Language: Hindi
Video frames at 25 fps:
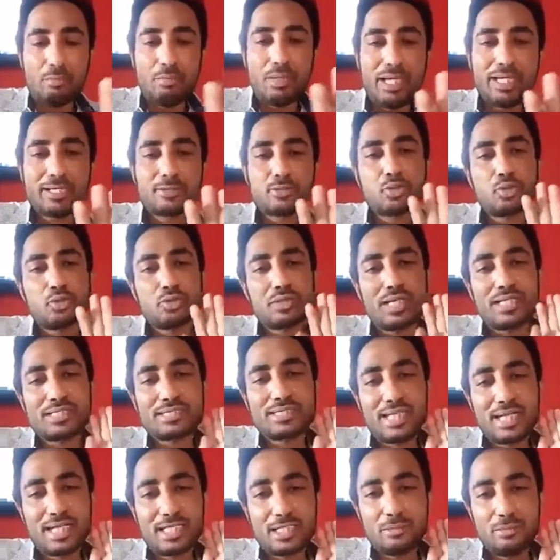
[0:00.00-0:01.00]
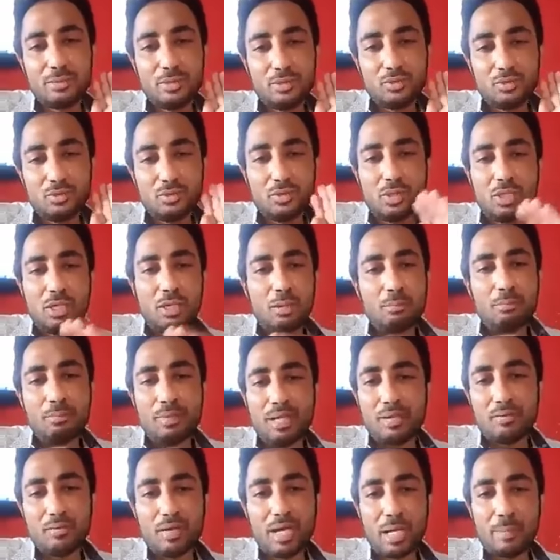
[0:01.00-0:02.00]
मैं एक छोटा सा आदमी हूँ
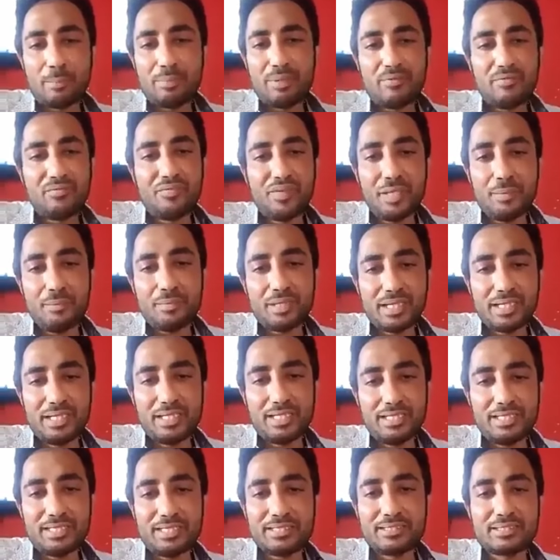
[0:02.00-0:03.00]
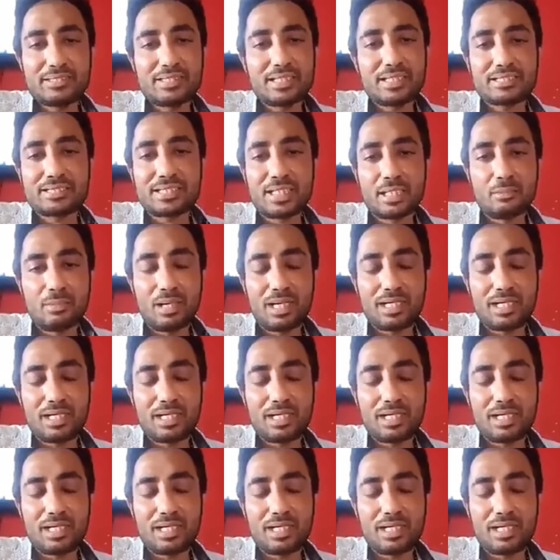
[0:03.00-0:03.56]
मैं वहां पे फेम के लिए नहीं है जिस तरह